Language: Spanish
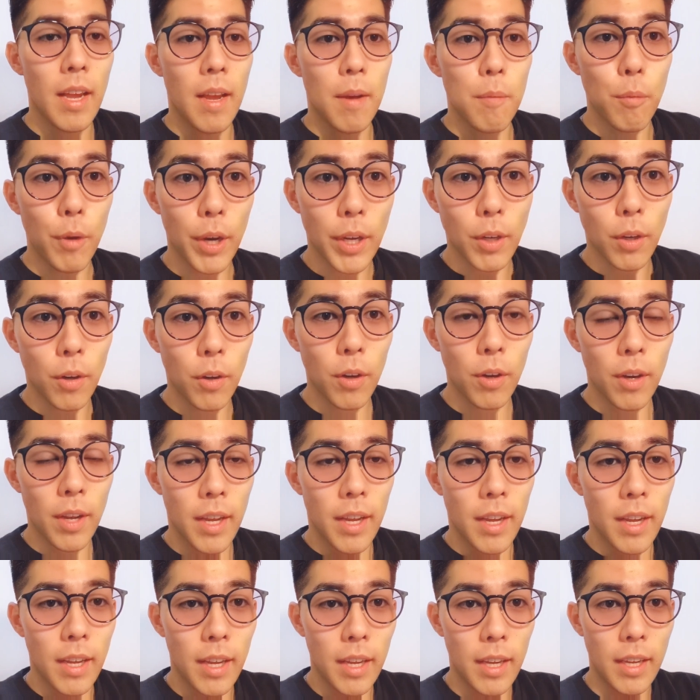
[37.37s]
Bueno,
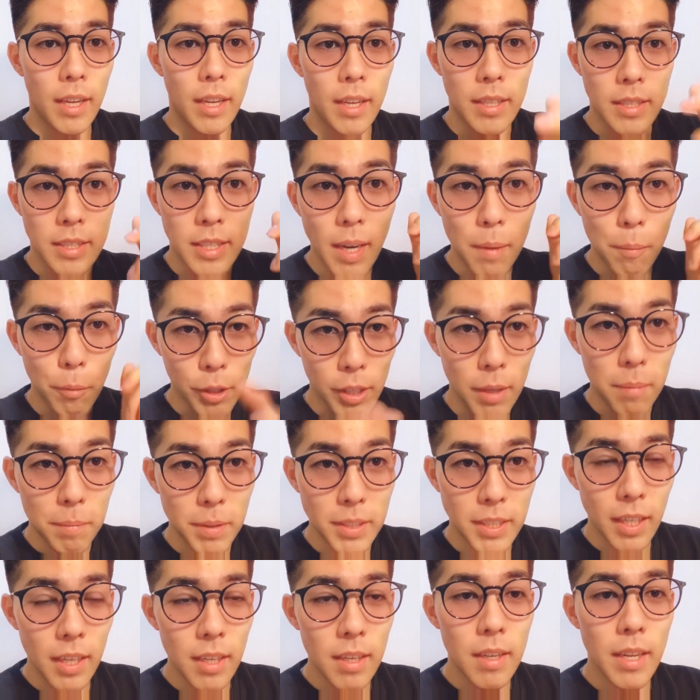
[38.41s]
eh, ya voy a
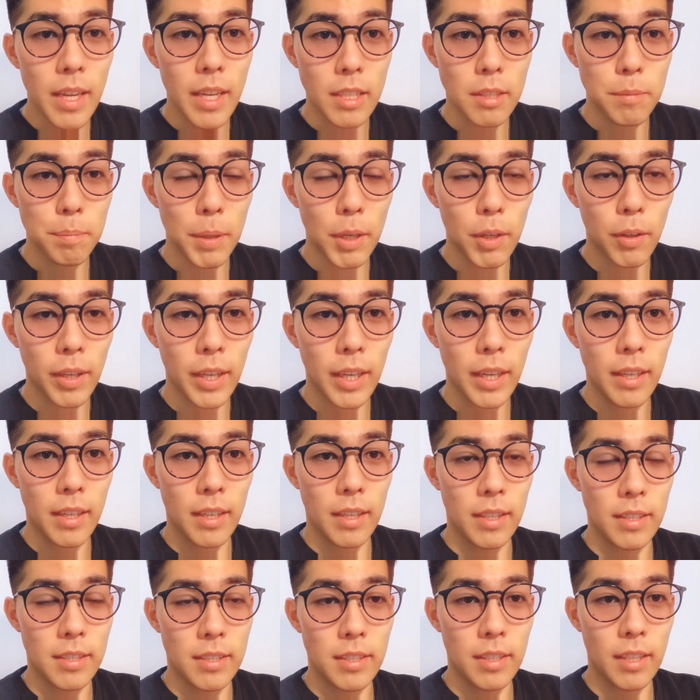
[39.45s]
empezar. Espero que,
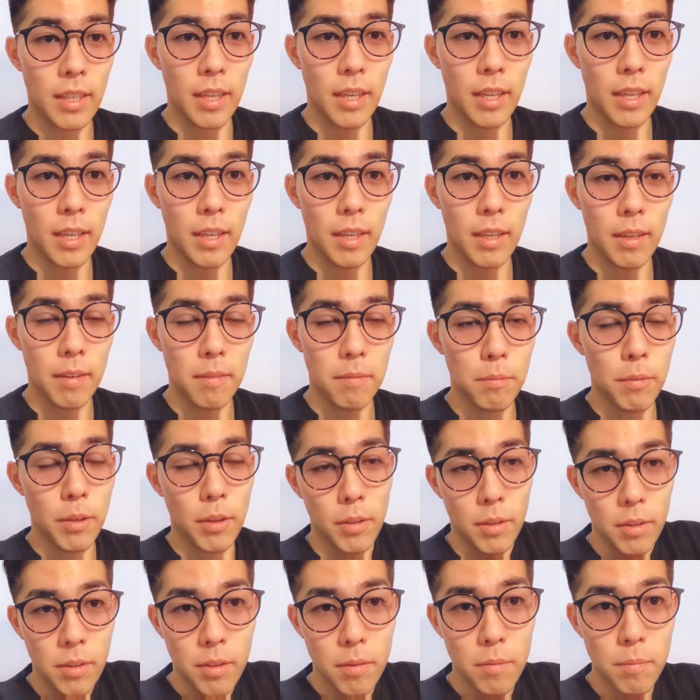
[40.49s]
este,
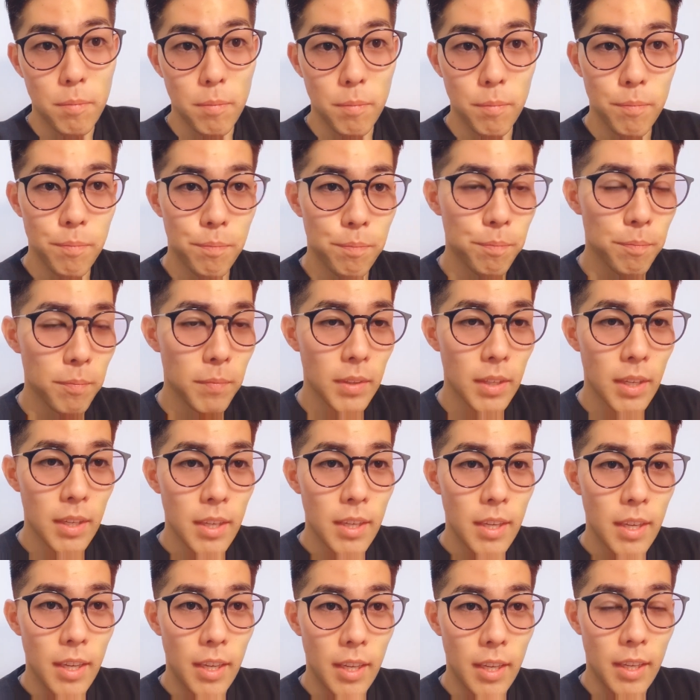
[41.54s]
bueno,
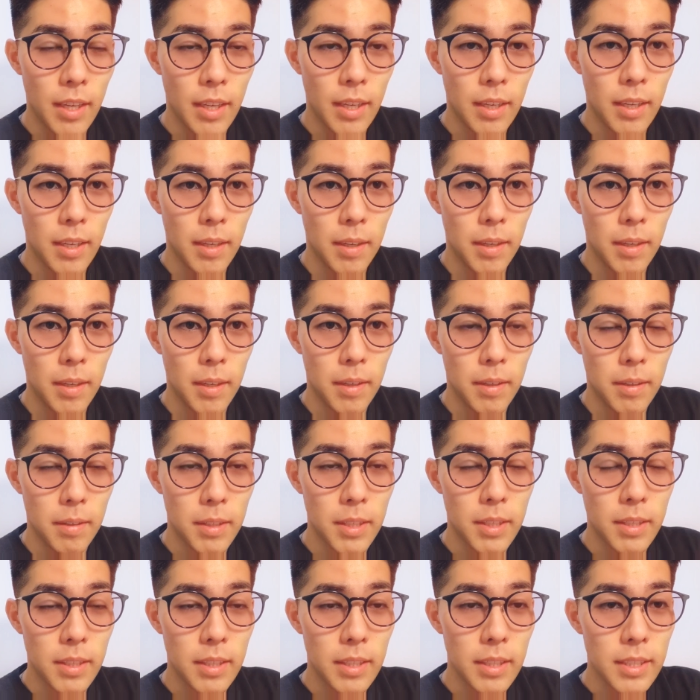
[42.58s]

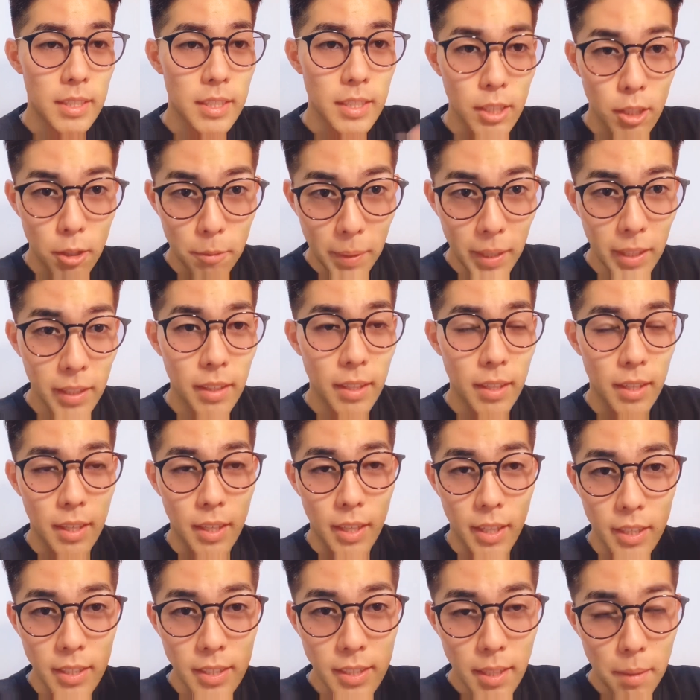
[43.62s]
eh, sirvan
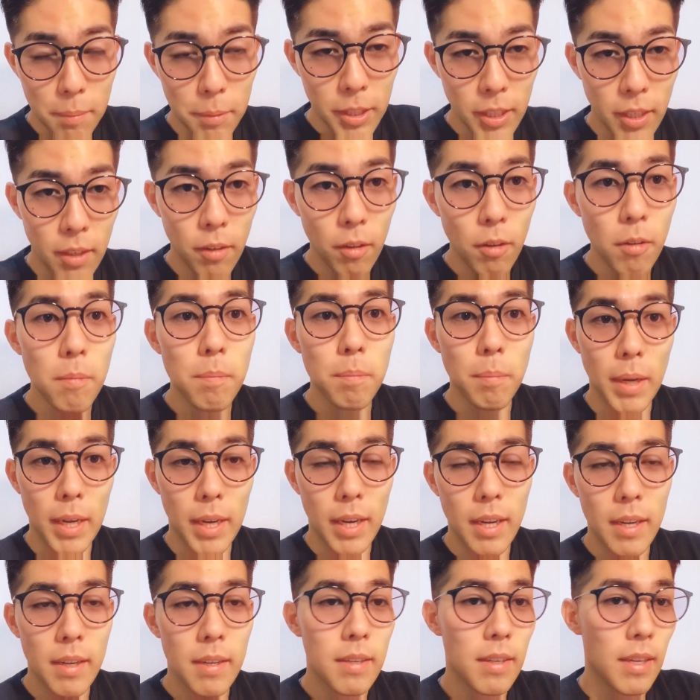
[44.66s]
este video
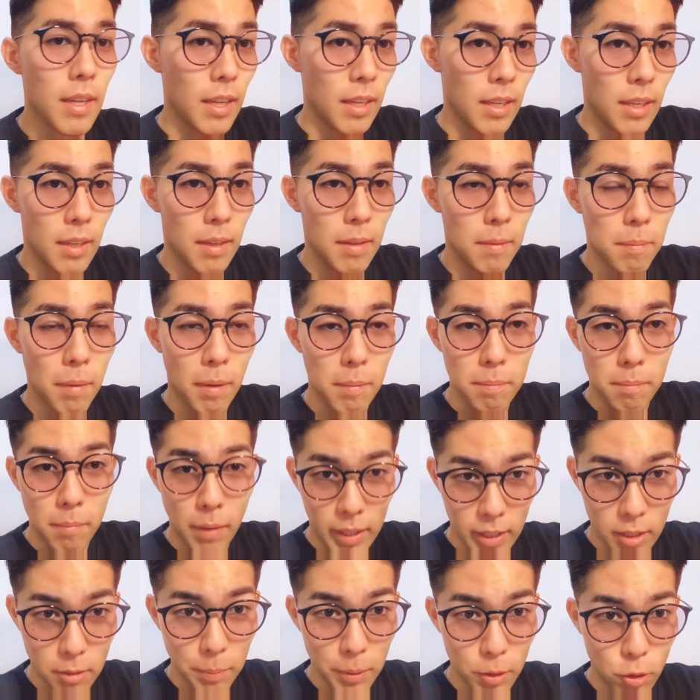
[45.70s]
para
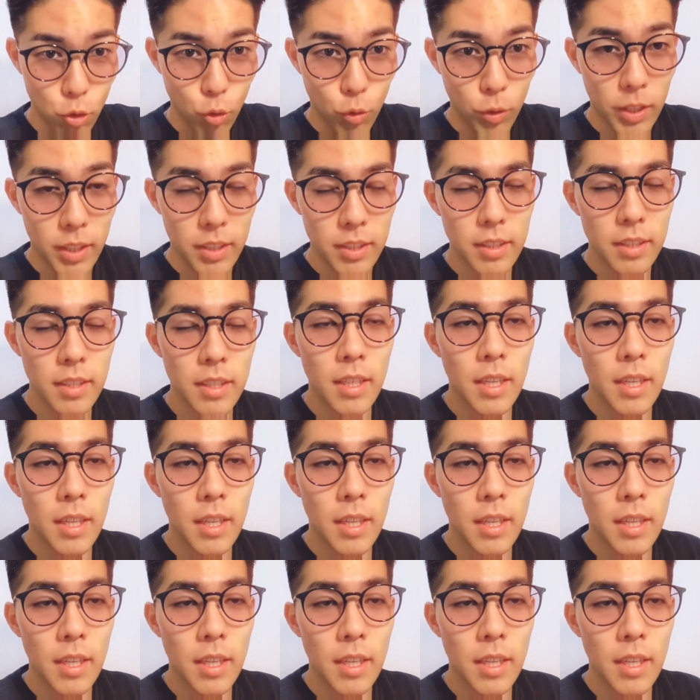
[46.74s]
varias personas.